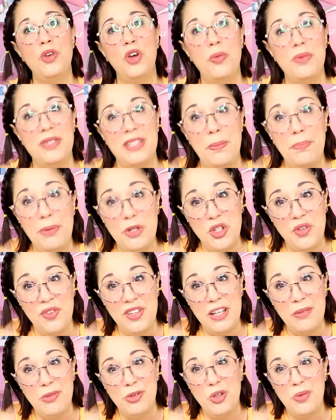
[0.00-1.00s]
noi come sempre ci
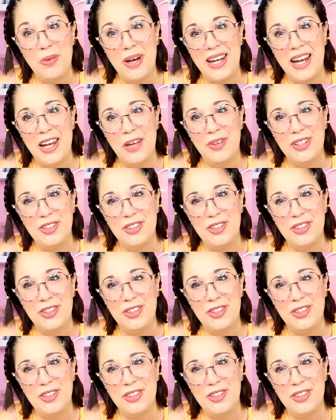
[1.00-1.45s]
vediamo domani alle